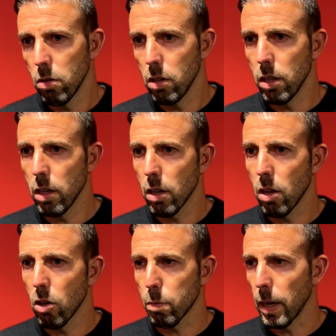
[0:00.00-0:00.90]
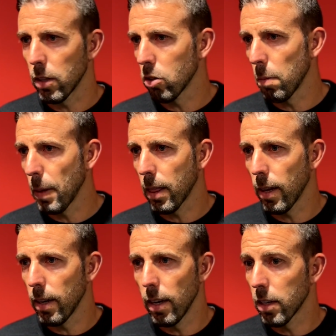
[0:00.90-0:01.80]
Eh, los partidos
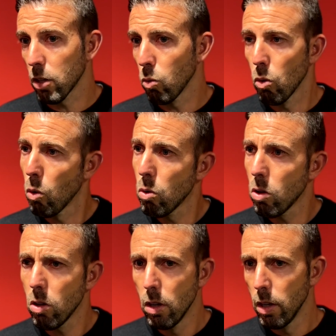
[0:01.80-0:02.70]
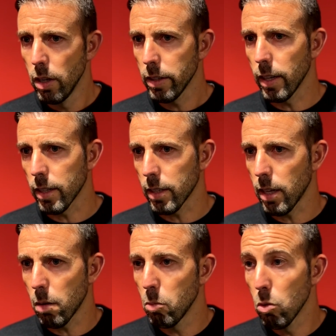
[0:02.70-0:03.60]
empiezan en el segundo uno, tienes que
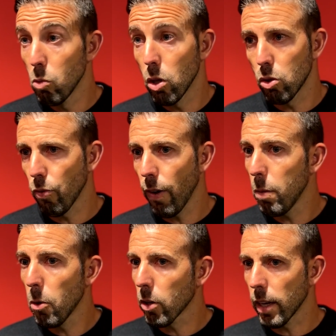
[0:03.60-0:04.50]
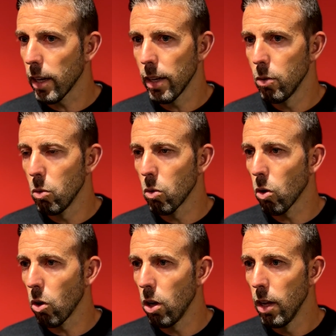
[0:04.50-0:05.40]
estar muy, muy enchufado porque un
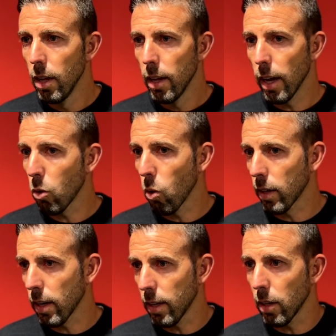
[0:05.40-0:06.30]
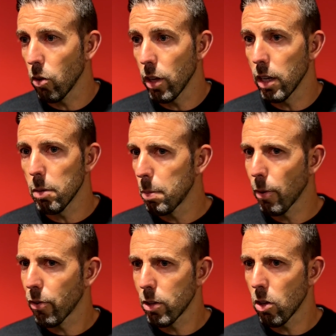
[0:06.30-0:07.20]
gol en cualquier categoría a nivel
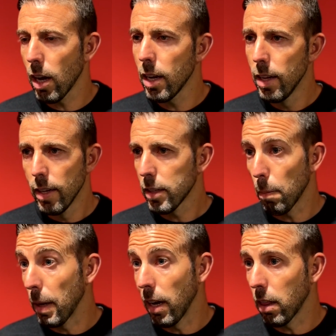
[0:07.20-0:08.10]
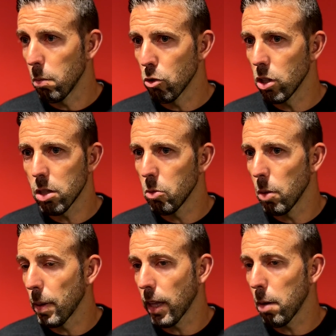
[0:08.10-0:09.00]
profesional te penaliza muchísimo y
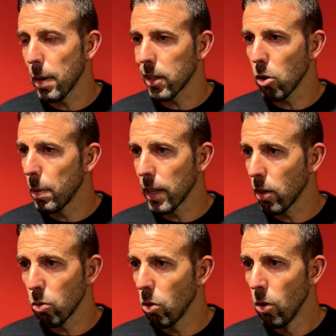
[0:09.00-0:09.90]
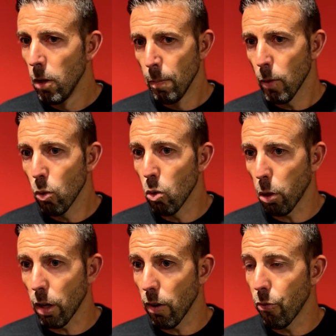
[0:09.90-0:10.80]
empezar el partido perdiendo
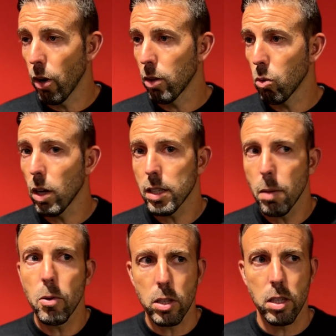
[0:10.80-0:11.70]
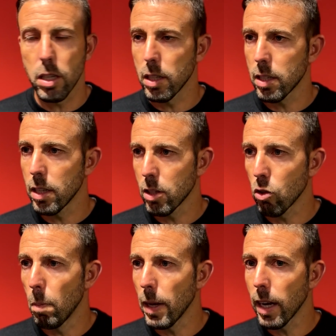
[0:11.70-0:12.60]
1-0 fuera de tu casa, pues es,
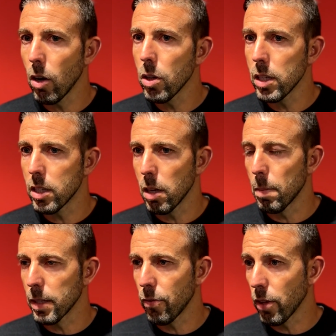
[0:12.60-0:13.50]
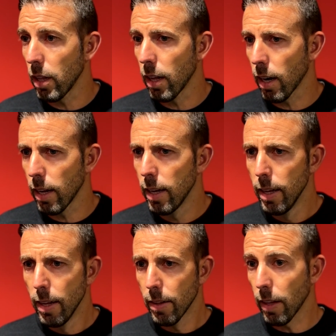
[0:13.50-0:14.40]
complicado y siempre es difícil darle,
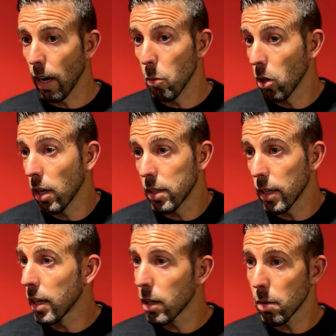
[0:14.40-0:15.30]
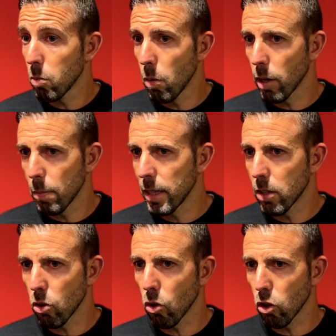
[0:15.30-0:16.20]
darle vuelta. Así que vuelvo a repetir,
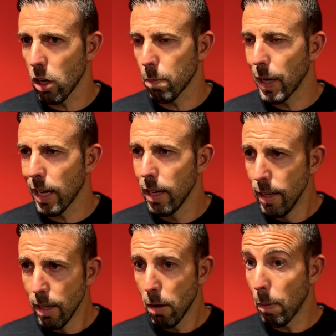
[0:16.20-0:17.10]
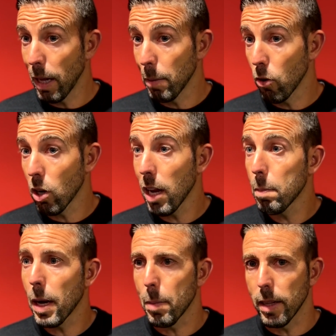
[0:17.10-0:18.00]
son cosas para, para mejorar,
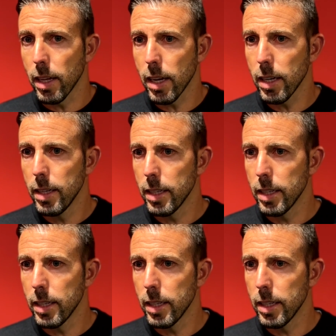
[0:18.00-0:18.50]
para aprender.